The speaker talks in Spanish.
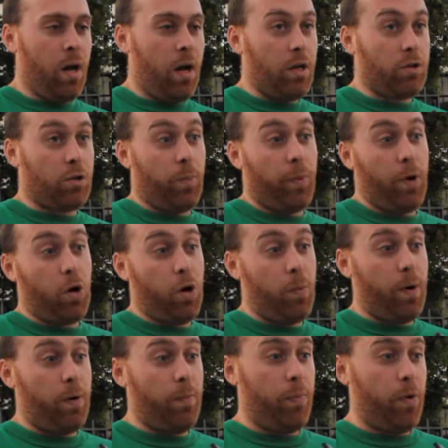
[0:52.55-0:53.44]
eso
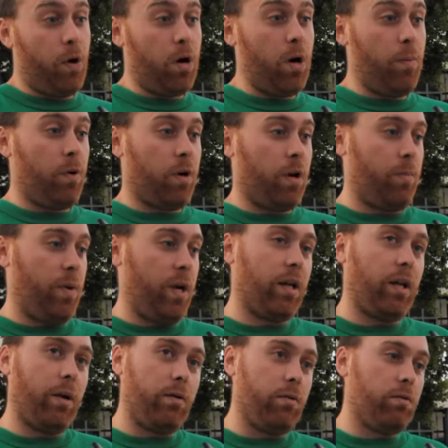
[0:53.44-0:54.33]
preocupa un poco porque
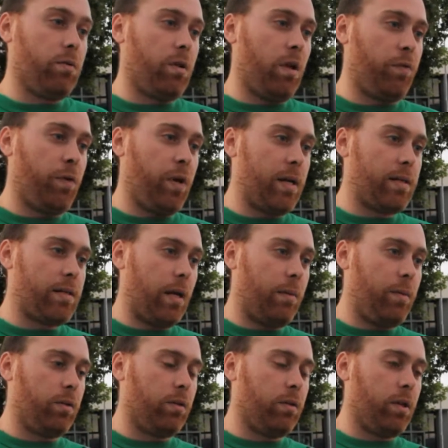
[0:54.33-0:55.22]
implica también un
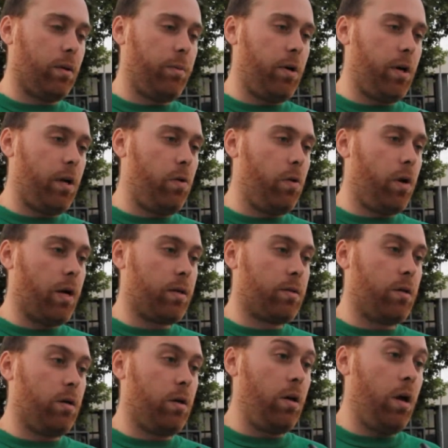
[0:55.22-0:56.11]
desfinanciamiento en términos de la
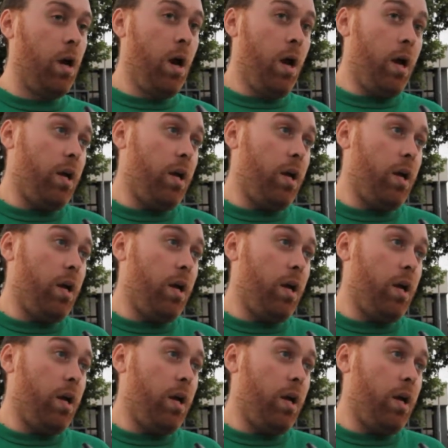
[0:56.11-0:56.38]
educación,